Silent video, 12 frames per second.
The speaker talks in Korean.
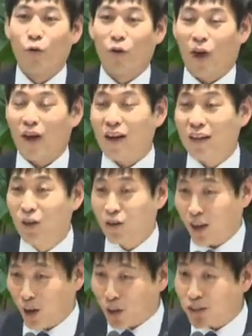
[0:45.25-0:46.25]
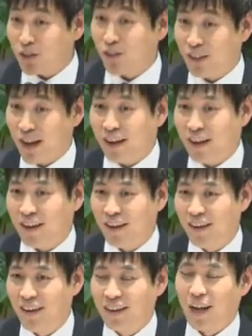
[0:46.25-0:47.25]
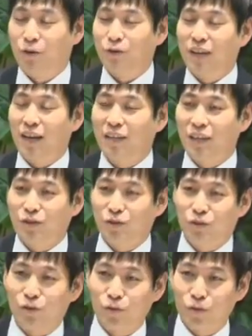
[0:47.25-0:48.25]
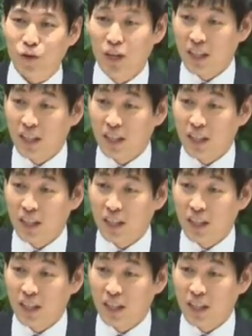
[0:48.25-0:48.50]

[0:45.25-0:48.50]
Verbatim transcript: 우 해가 이렇게 컸었나 라고 생각될 정도로